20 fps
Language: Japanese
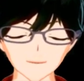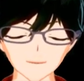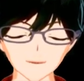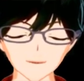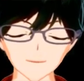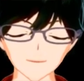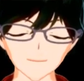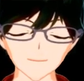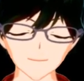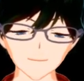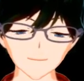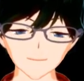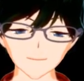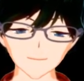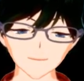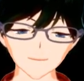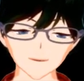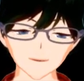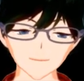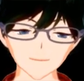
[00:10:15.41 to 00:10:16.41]
こっちの2
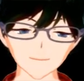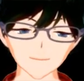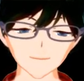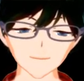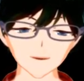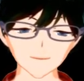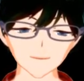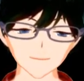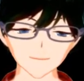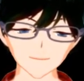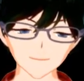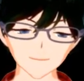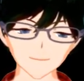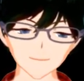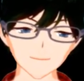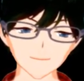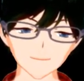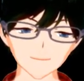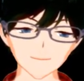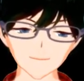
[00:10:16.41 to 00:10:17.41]
ターンの間スキル打
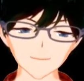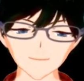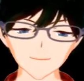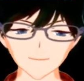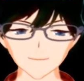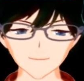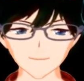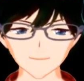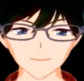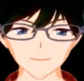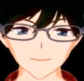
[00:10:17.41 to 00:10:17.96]
ち放題なので、